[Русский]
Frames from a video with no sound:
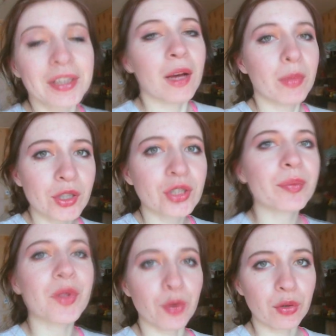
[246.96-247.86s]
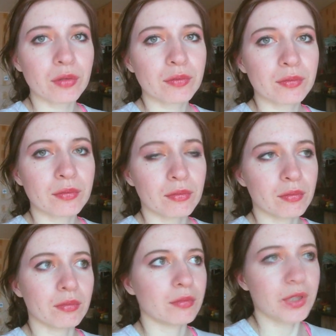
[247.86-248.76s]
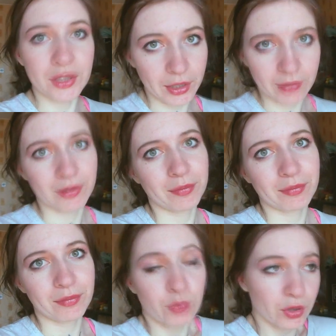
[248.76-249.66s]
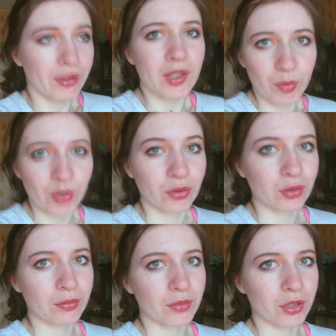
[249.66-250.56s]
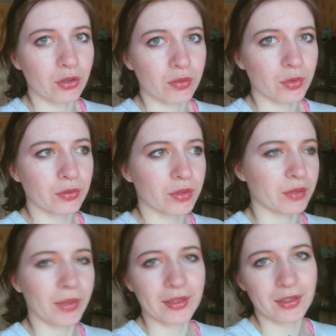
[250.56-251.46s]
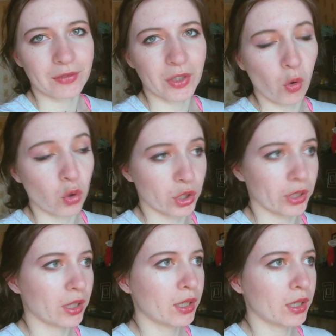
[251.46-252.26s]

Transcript: да, обычный пенек из дерева. Ну, деревянный пенек, на котором он занимается своей кожей.